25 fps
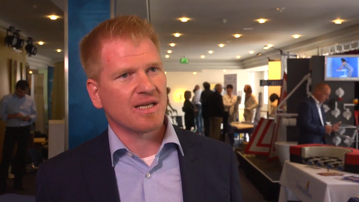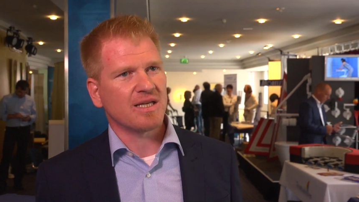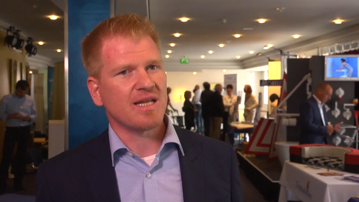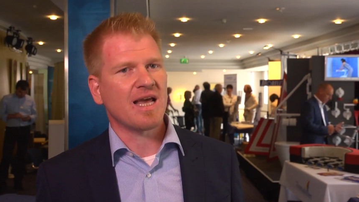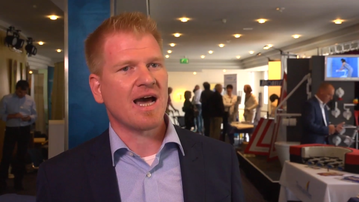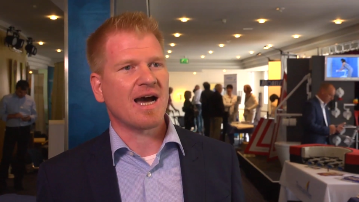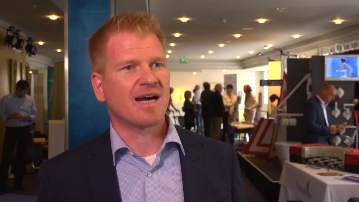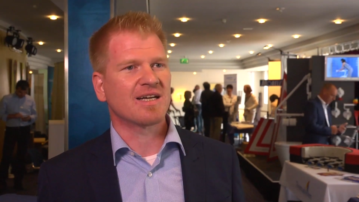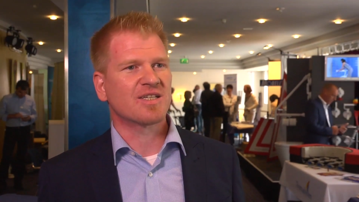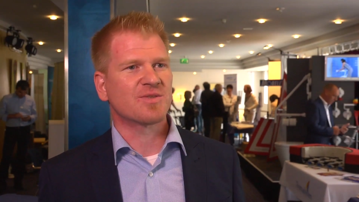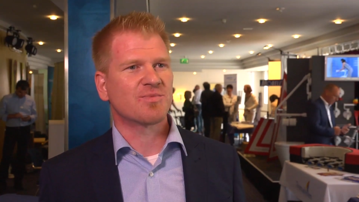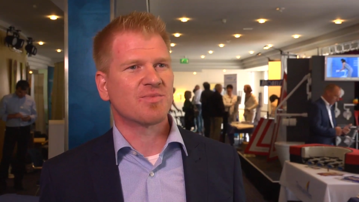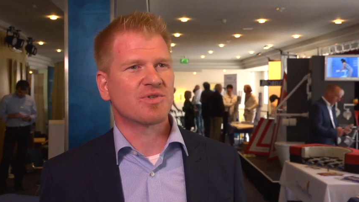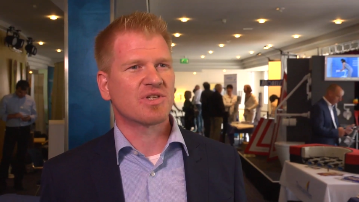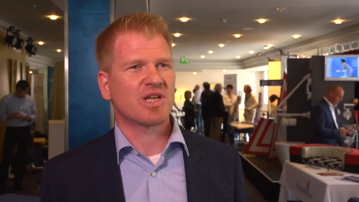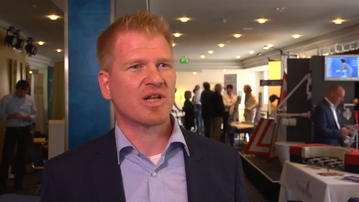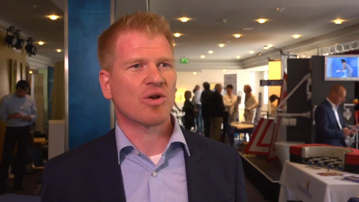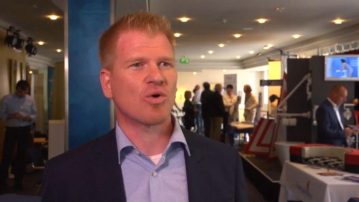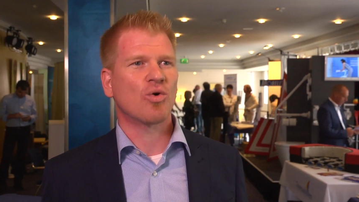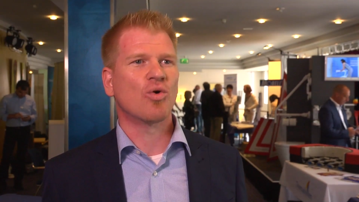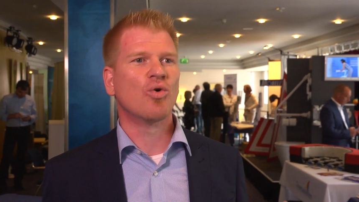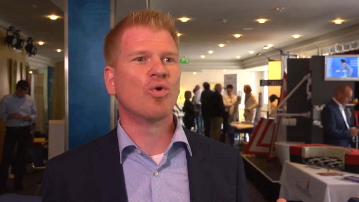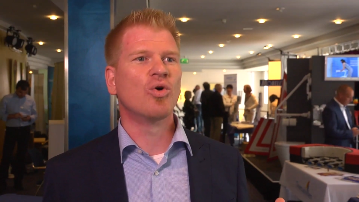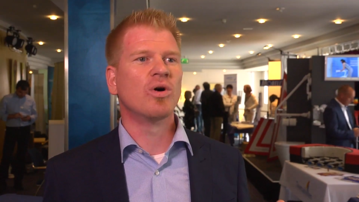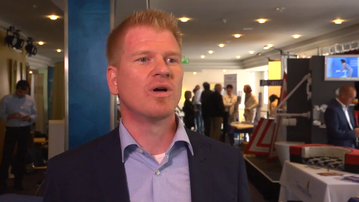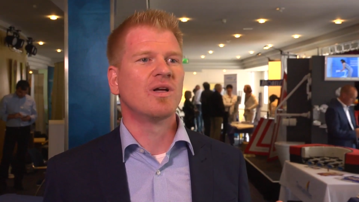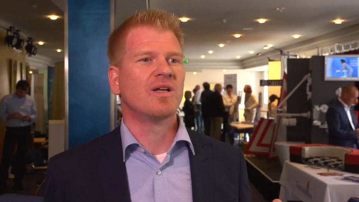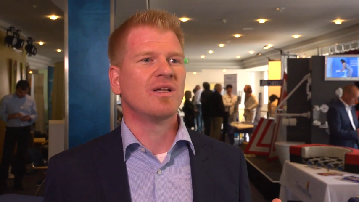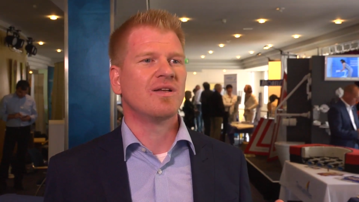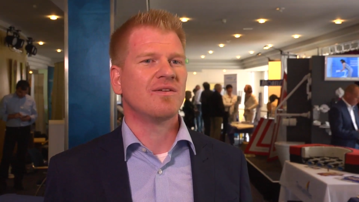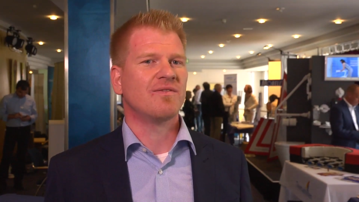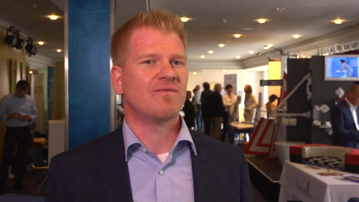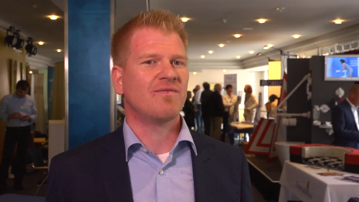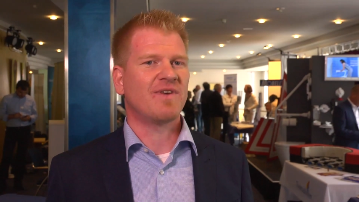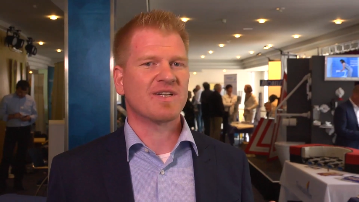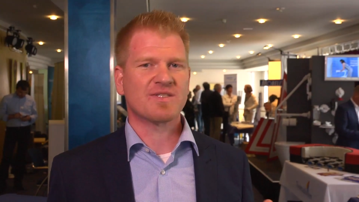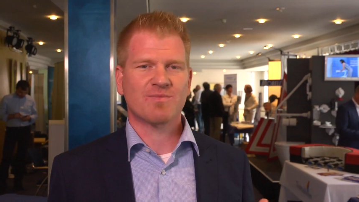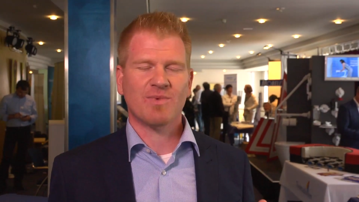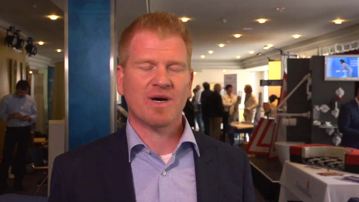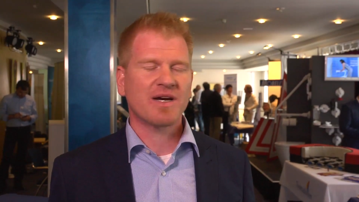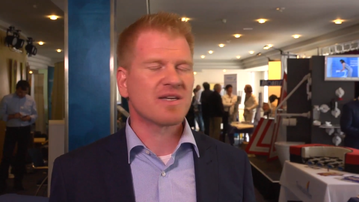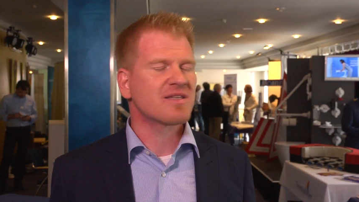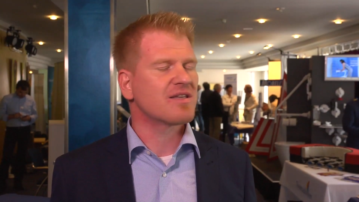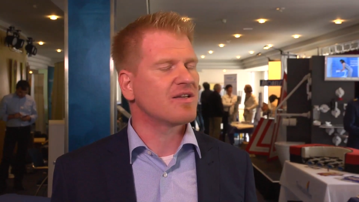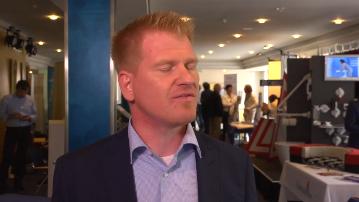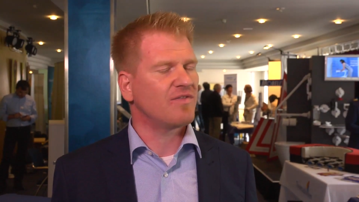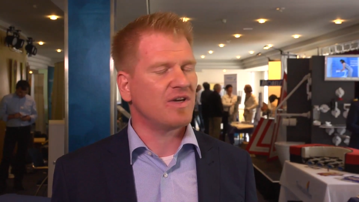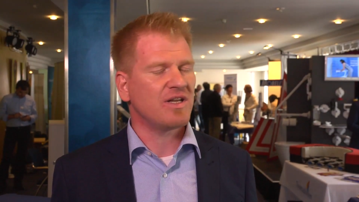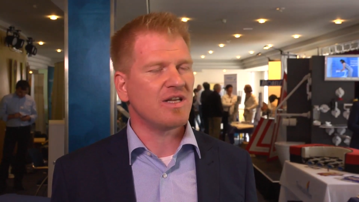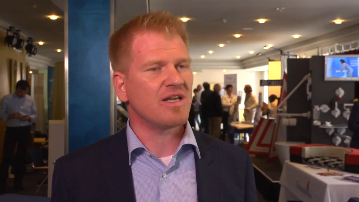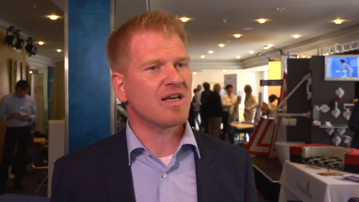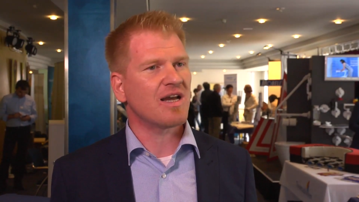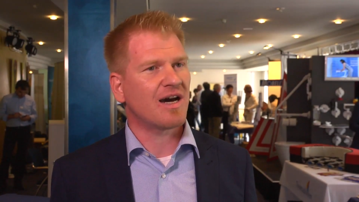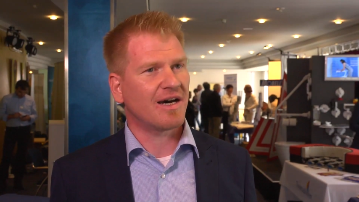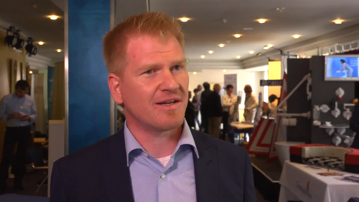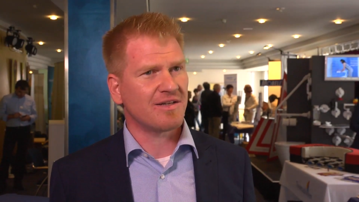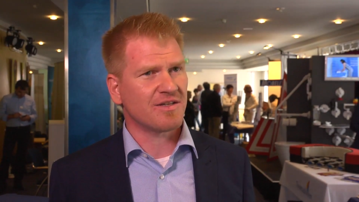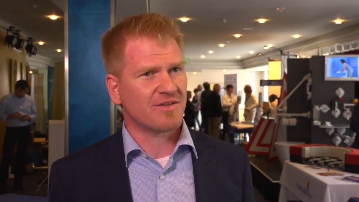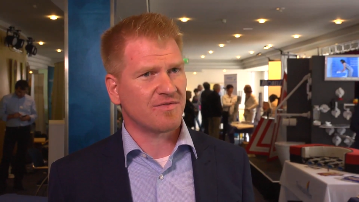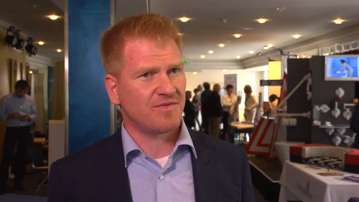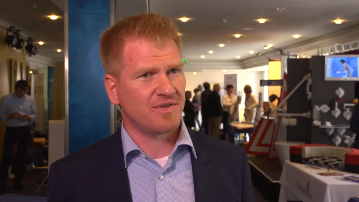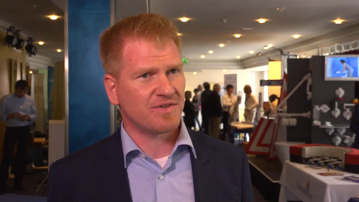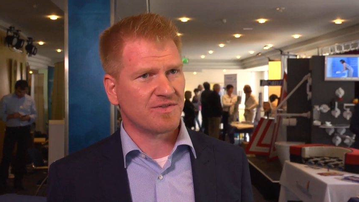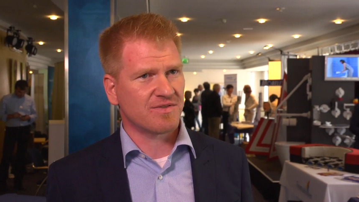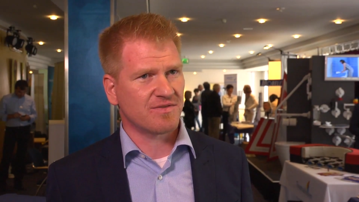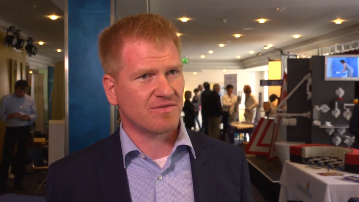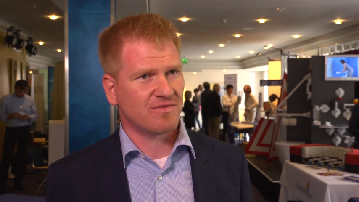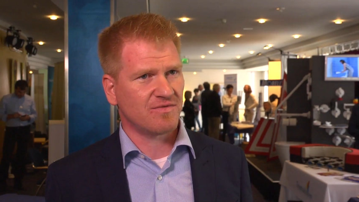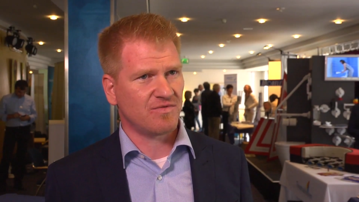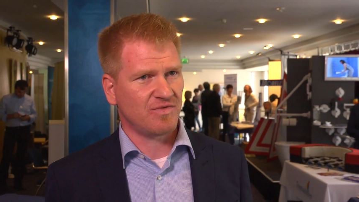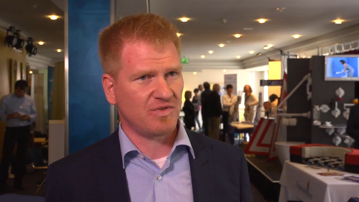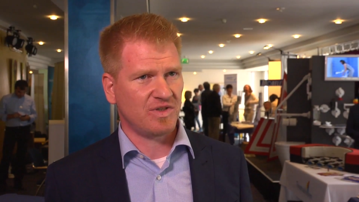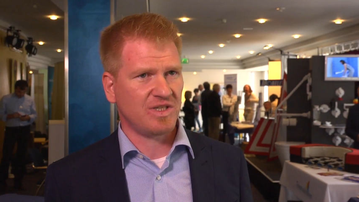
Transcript: Die Angst besteht, oh, was mache ich denn, wenn die gar nicht wissen,